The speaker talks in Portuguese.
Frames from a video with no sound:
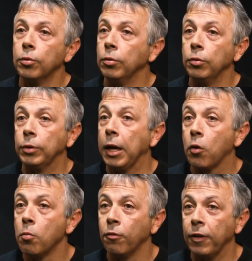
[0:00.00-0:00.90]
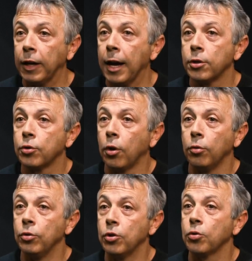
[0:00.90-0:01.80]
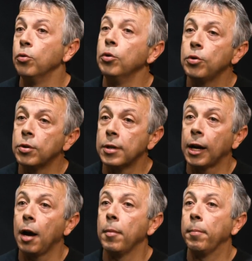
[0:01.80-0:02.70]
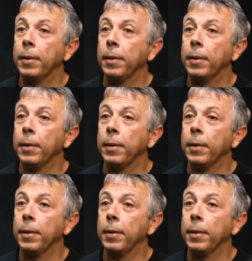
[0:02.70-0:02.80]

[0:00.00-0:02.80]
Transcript: não tem como ficar só no discurso, isso acaba